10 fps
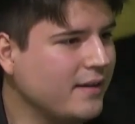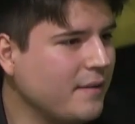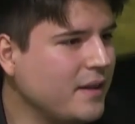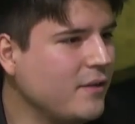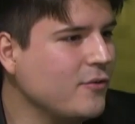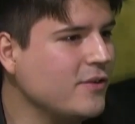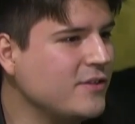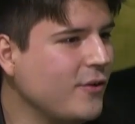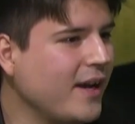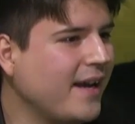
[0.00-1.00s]
te venden una
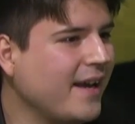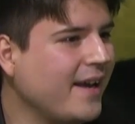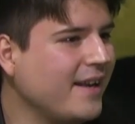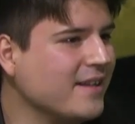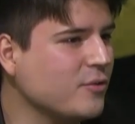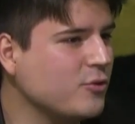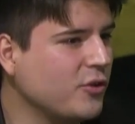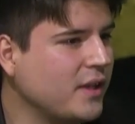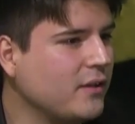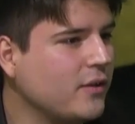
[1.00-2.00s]
historia que les gustó
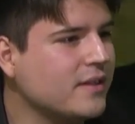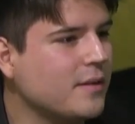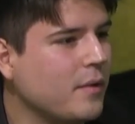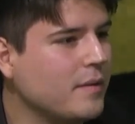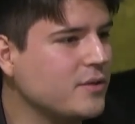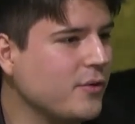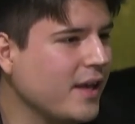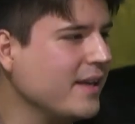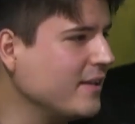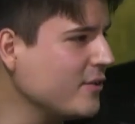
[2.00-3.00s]
tanto que se vuelve suya
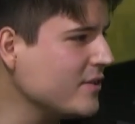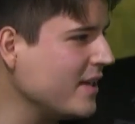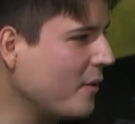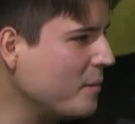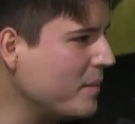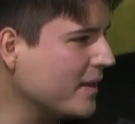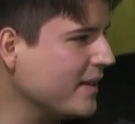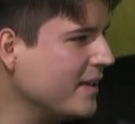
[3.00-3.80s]
y entonces la comparten,